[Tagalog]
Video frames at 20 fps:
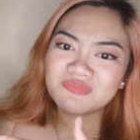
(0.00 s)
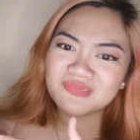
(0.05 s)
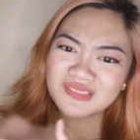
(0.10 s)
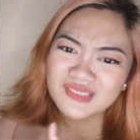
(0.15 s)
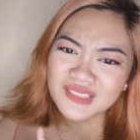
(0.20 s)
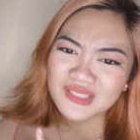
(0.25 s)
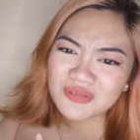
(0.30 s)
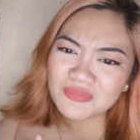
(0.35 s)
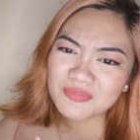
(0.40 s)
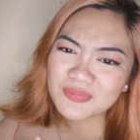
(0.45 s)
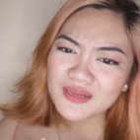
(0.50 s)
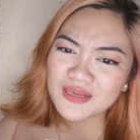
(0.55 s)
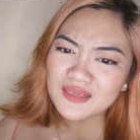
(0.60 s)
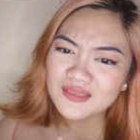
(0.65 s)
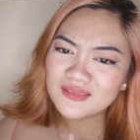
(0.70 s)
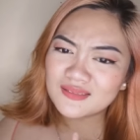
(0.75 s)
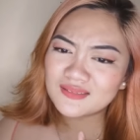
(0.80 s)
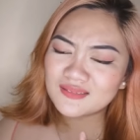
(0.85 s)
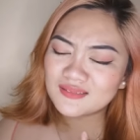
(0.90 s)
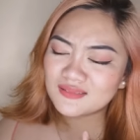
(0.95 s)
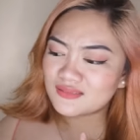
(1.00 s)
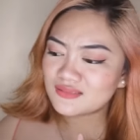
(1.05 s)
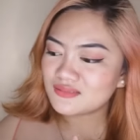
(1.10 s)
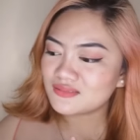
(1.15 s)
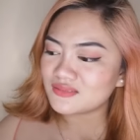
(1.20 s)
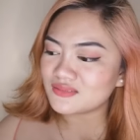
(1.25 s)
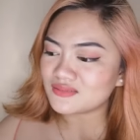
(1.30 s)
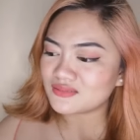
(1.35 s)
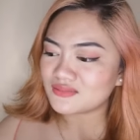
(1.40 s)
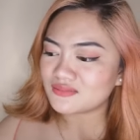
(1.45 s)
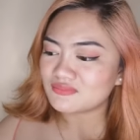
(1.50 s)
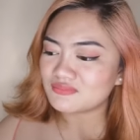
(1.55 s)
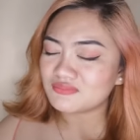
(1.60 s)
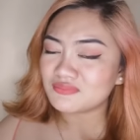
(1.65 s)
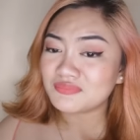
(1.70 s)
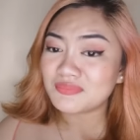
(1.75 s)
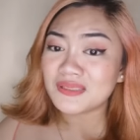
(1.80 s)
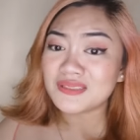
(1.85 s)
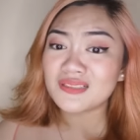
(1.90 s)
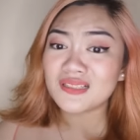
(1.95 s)
Hindi ko pa
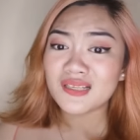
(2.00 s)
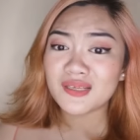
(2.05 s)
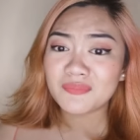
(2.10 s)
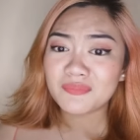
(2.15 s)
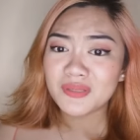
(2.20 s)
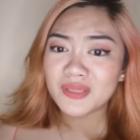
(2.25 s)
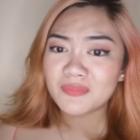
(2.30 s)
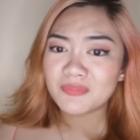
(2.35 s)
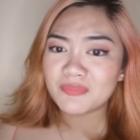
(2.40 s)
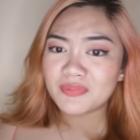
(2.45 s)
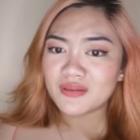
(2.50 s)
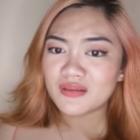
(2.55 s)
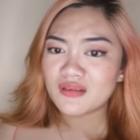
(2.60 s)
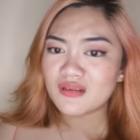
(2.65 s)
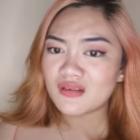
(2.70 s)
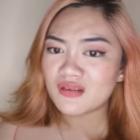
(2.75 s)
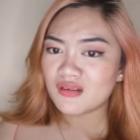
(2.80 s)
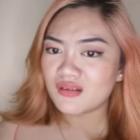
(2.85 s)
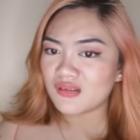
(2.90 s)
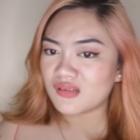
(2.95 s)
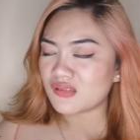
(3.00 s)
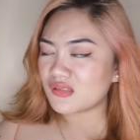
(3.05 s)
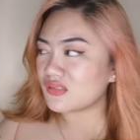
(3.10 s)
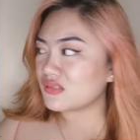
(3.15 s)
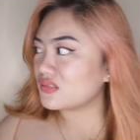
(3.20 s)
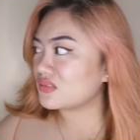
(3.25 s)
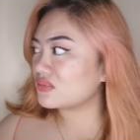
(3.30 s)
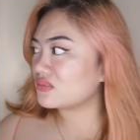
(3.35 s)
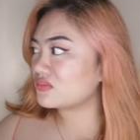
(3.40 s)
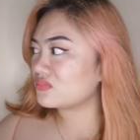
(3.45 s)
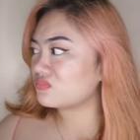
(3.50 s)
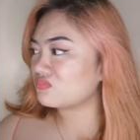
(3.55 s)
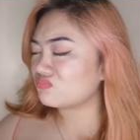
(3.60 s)
alam. Pandemic pa, guys.